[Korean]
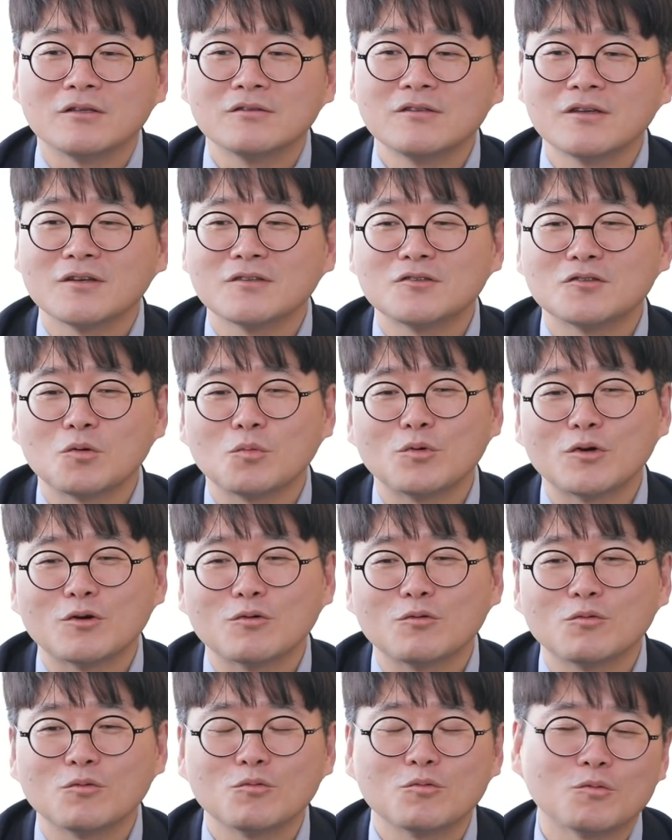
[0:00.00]
인생에서
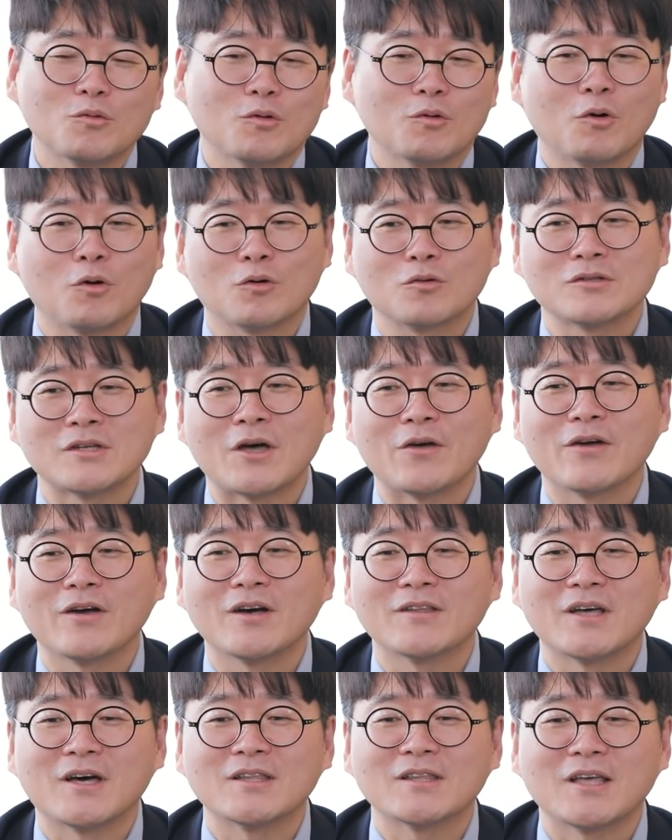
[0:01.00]
써보라고
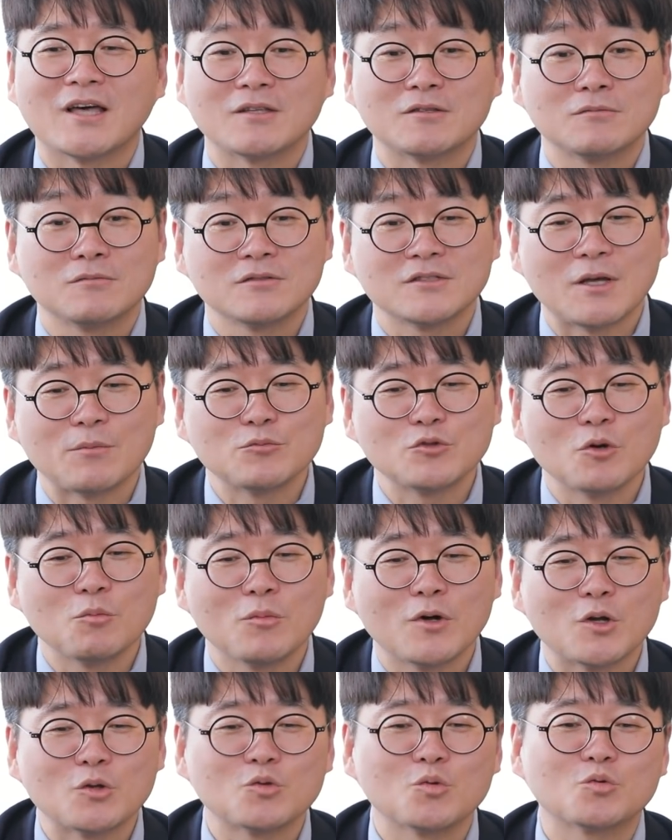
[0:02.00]
사회가 나한테 한
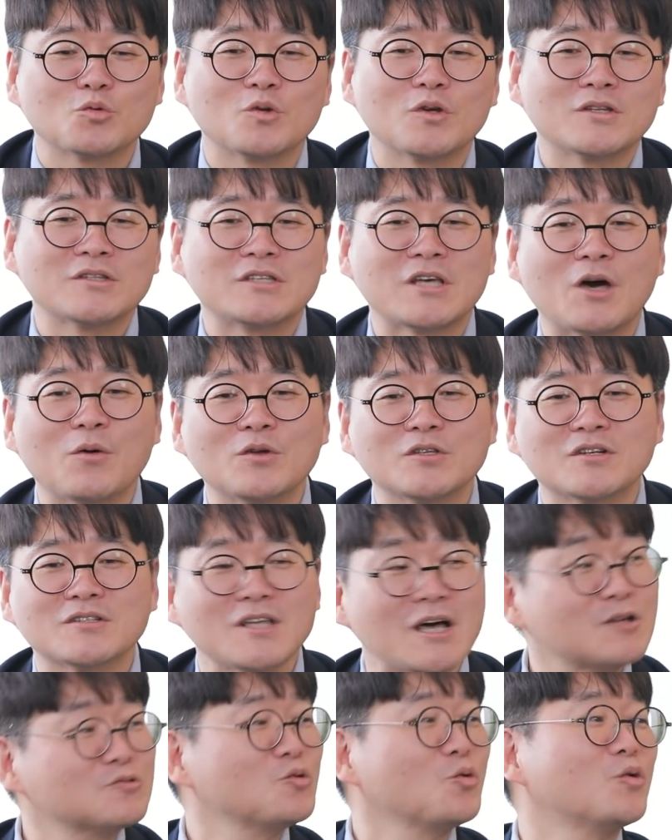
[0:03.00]
3,000만 원 정도의 사회적
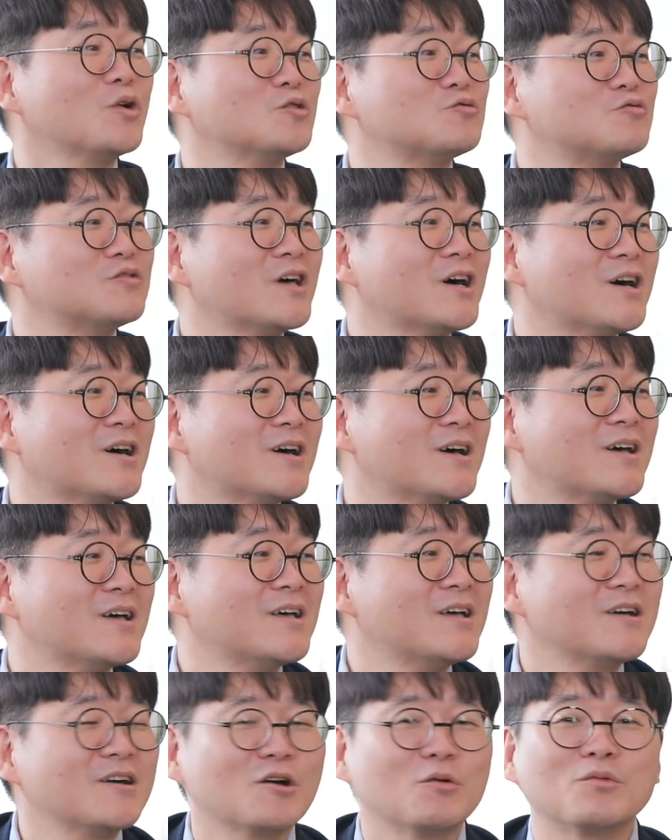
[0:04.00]
상속을 해준다.
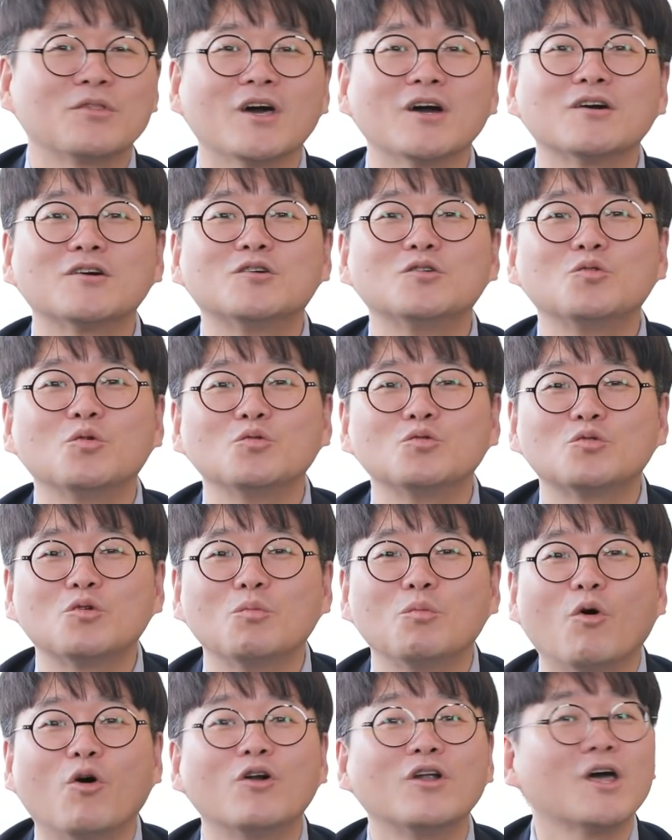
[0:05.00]
네. 그럼 난 그
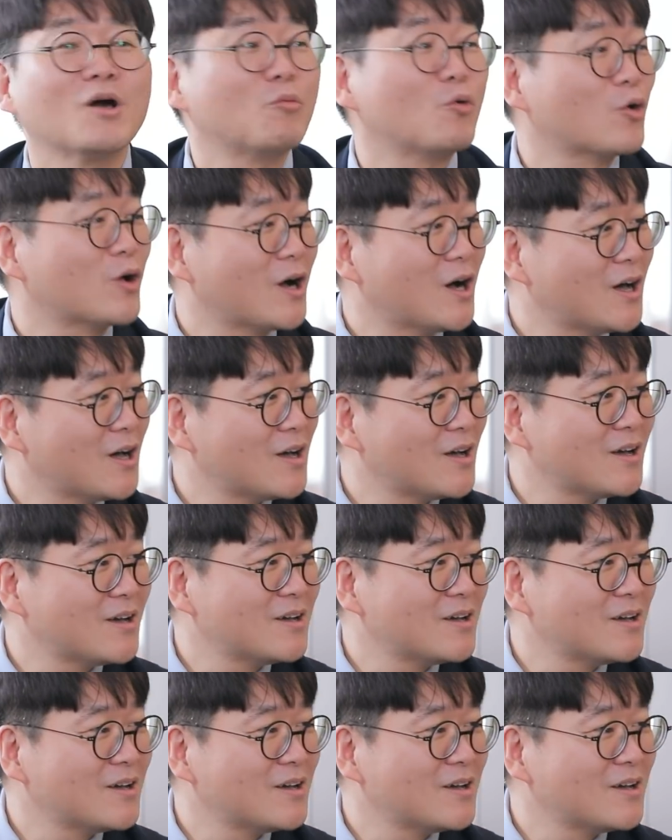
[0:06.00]
돈으로 뭘 해볼까?